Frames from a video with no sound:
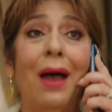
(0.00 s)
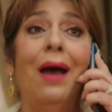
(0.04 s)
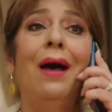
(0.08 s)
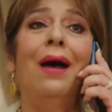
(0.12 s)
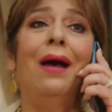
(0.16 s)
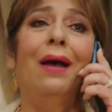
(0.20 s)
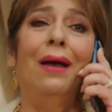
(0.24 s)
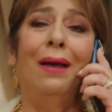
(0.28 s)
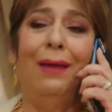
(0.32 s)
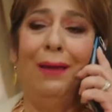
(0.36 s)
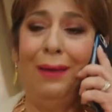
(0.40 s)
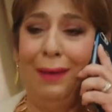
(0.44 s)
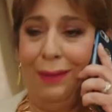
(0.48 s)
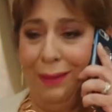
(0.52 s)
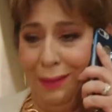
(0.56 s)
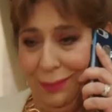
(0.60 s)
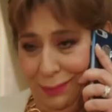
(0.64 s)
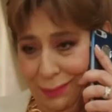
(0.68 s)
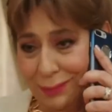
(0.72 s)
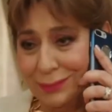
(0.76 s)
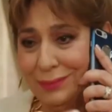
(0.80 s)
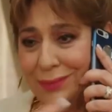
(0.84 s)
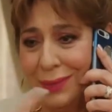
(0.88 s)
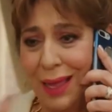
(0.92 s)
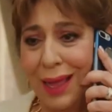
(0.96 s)
Ha
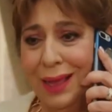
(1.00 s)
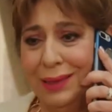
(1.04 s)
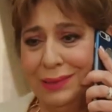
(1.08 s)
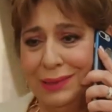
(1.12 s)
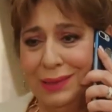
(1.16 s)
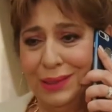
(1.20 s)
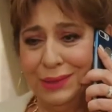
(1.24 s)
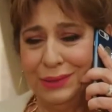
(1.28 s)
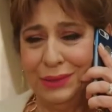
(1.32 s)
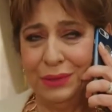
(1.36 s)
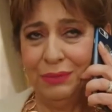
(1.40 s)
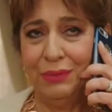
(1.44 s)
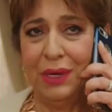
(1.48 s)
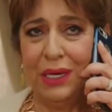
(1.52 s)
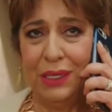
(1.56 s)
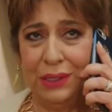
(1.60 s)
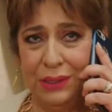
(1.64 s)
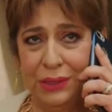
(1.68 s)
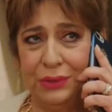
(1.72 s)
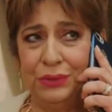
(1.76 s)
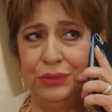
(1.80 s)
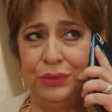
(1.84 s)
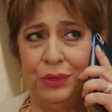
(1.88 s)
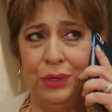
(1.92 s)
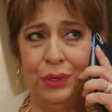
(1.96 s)
anladım
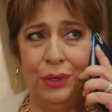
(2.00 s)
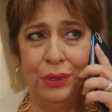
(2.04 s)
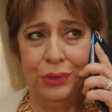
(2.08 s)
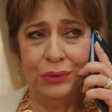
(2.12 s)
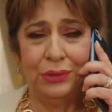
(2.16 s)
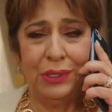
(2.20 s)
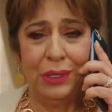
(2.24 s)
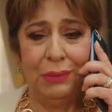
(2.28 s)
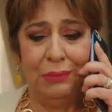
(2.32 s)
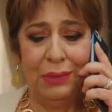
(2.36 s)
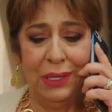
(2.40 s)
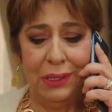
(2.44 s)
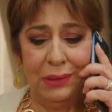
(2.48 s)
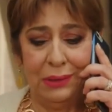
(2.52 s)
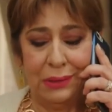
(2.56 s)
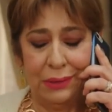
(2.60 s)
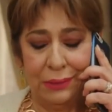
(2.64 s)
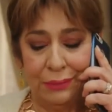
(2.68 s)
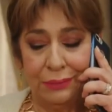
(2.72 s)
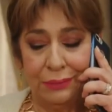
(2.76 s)
akıtıyor demek.